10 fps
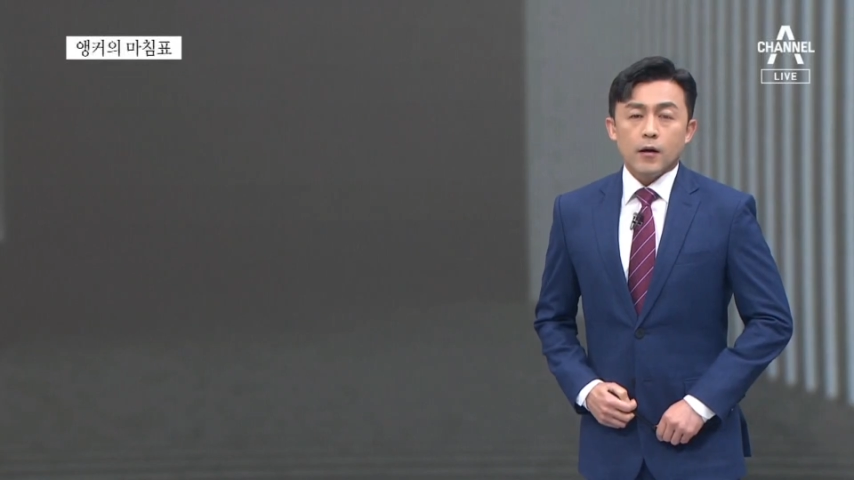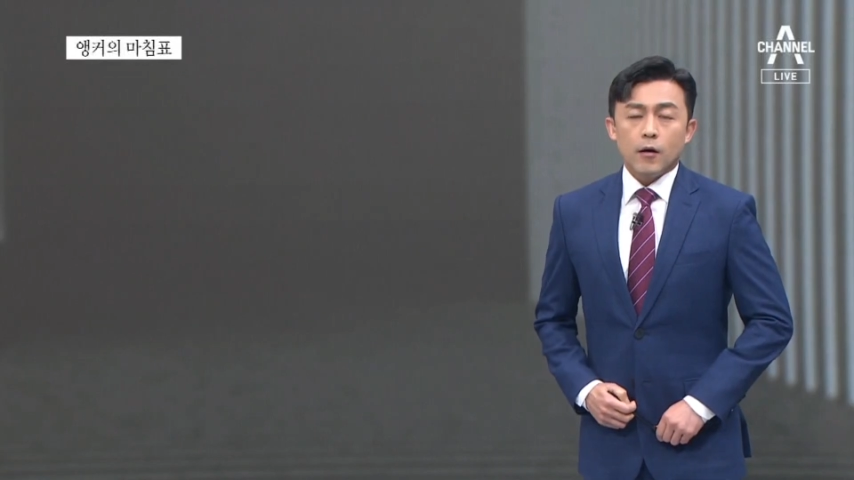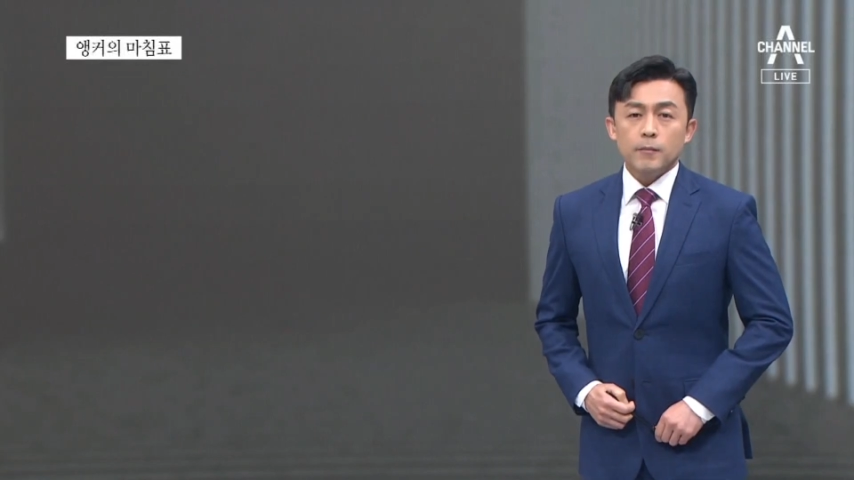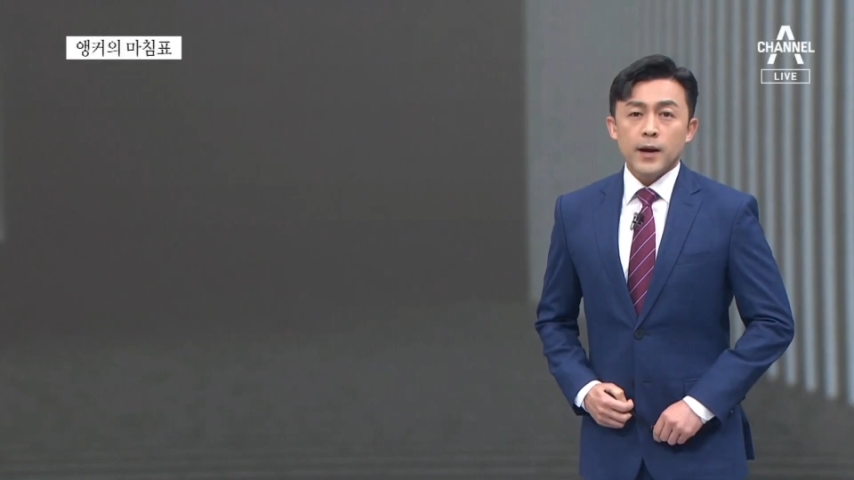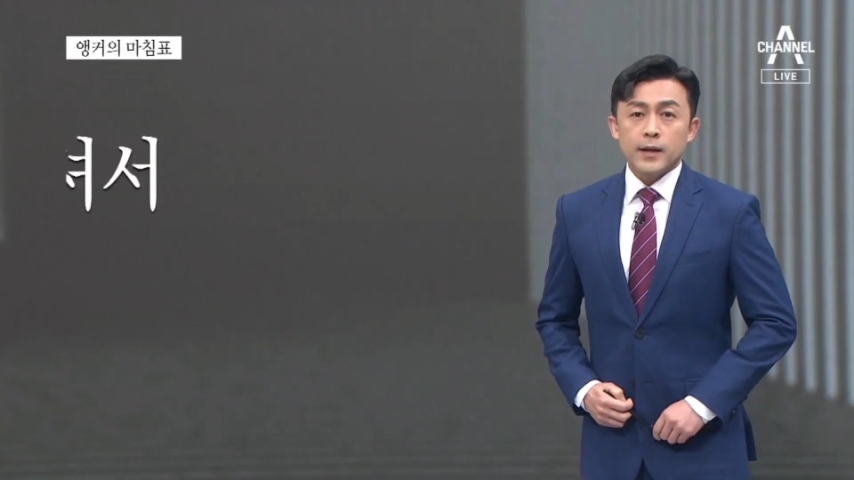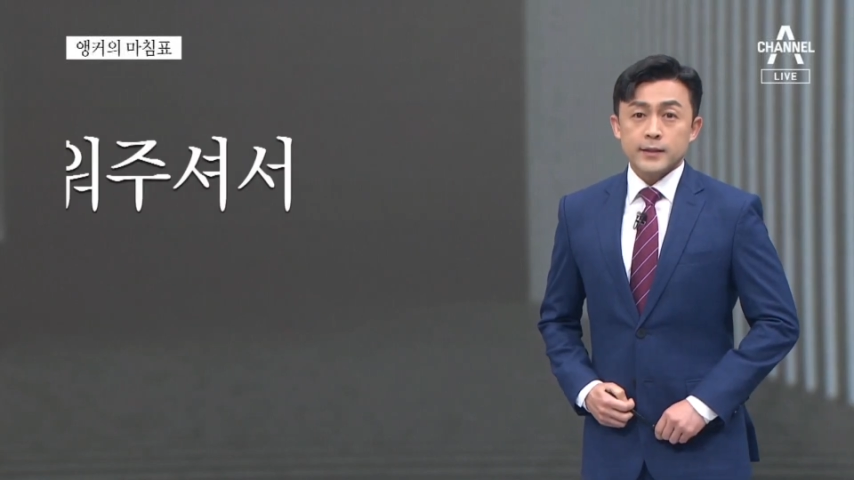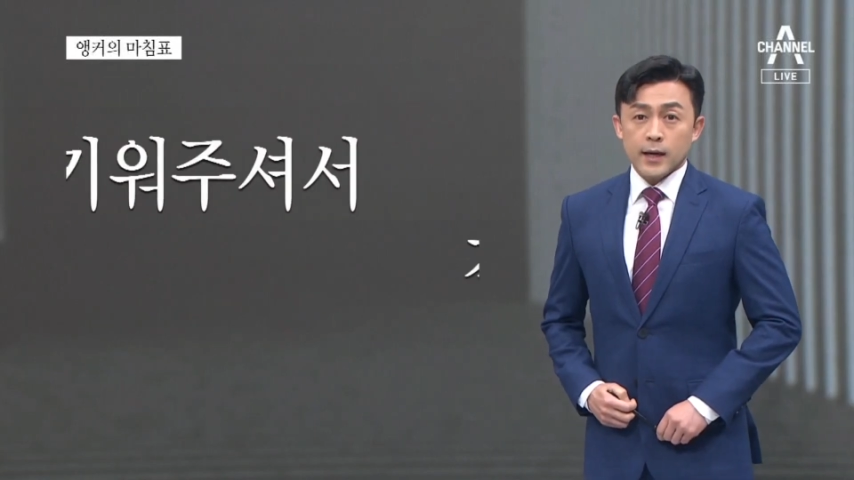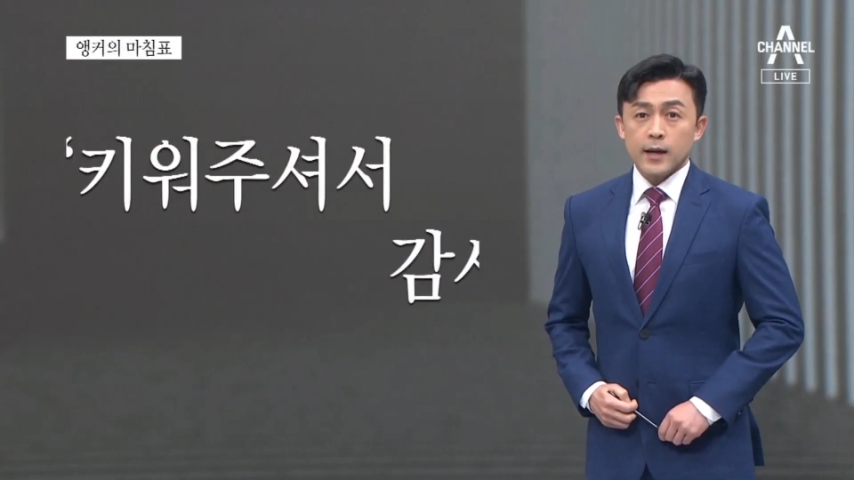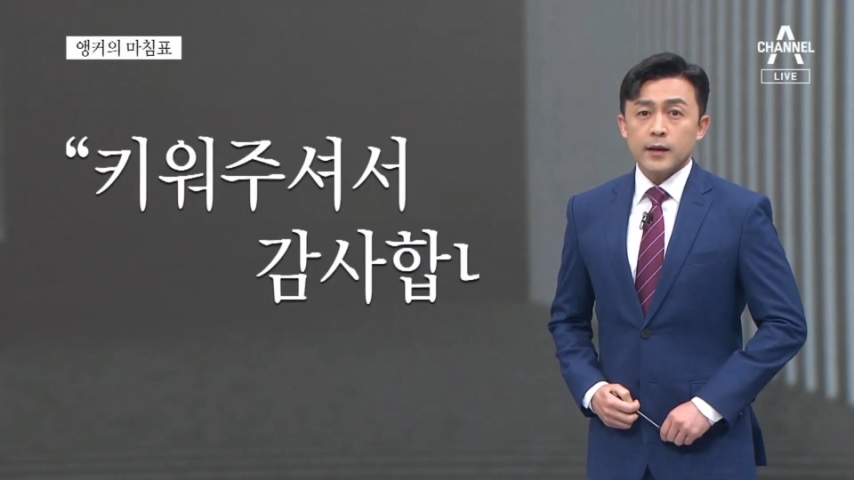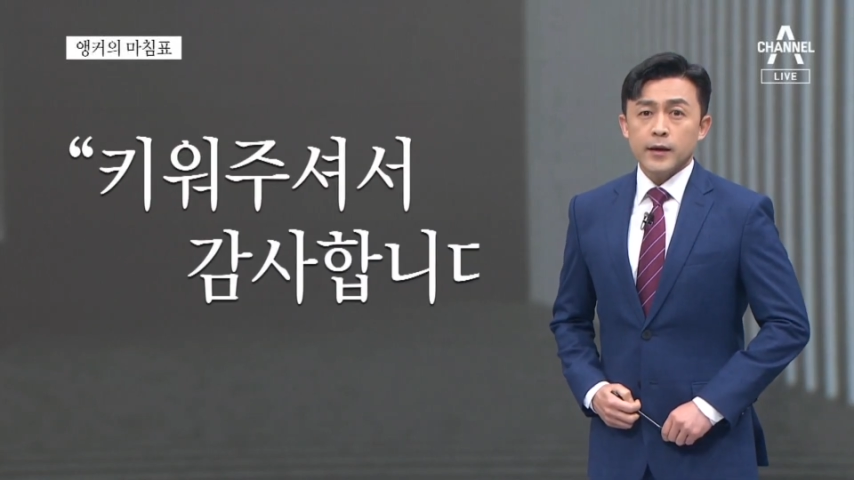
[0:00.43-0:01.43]
엄마
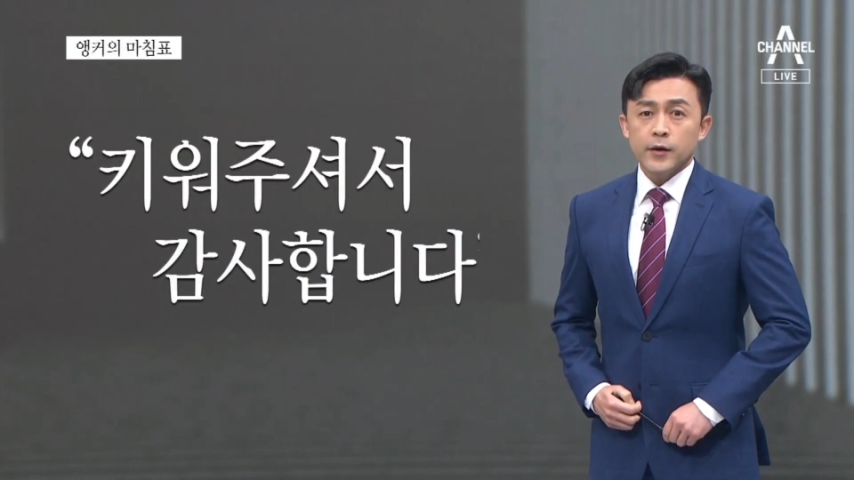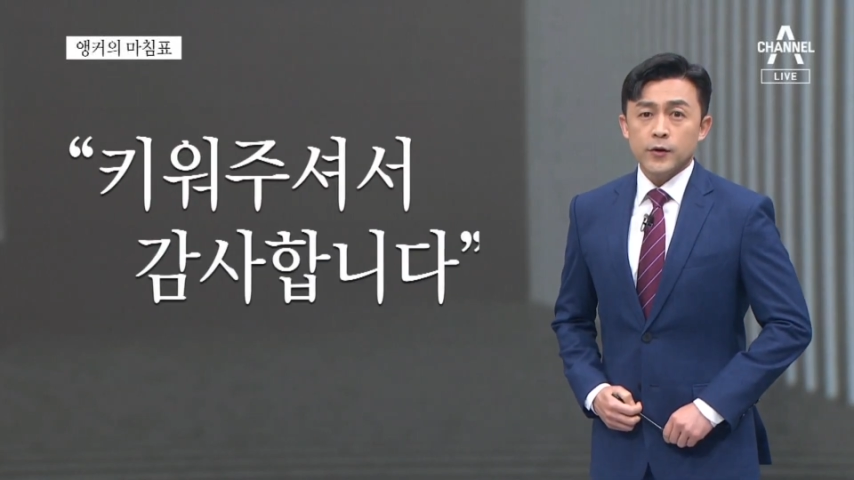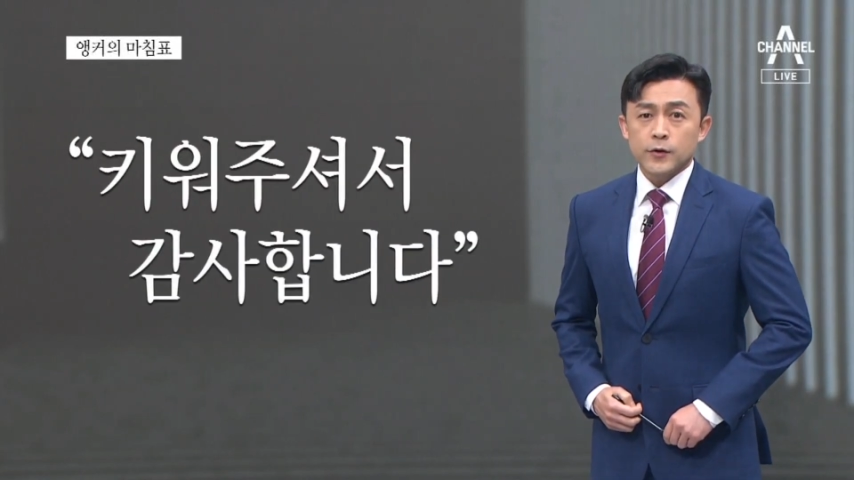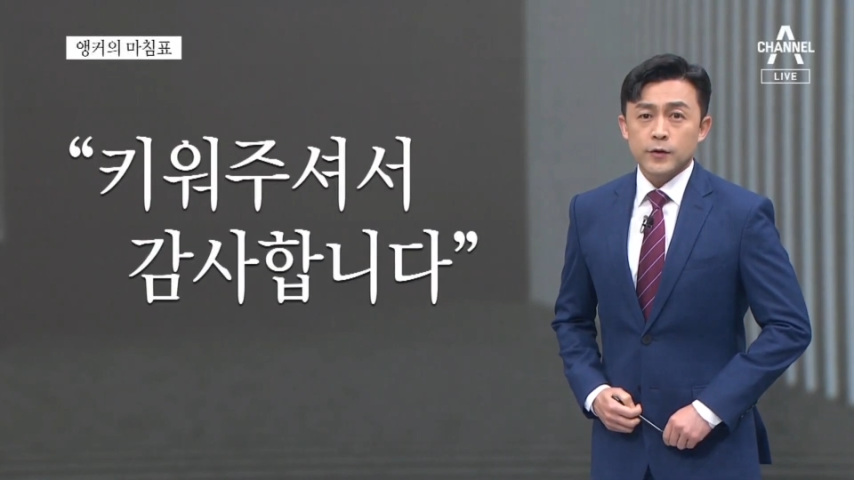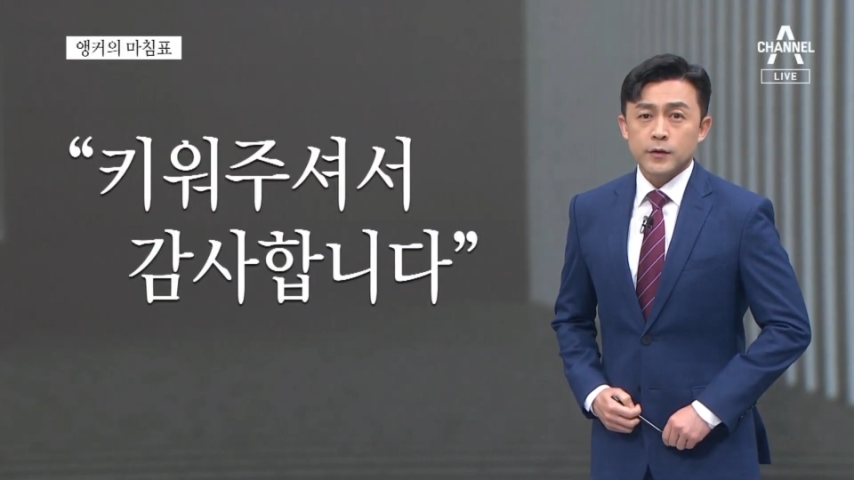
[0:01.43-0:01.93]
사랑해요.